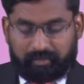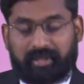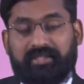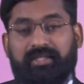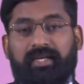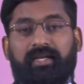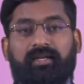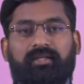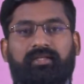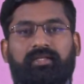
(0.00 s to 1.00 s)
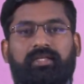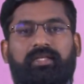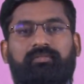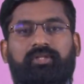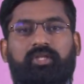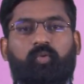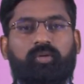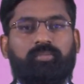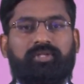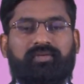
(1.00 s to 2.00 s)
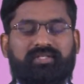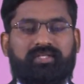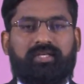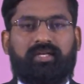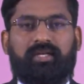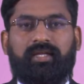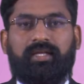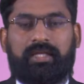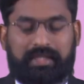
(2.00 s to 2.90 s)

பதினேழுலேருந்து இருபத்தி ஒன்பது வசனங்களிலே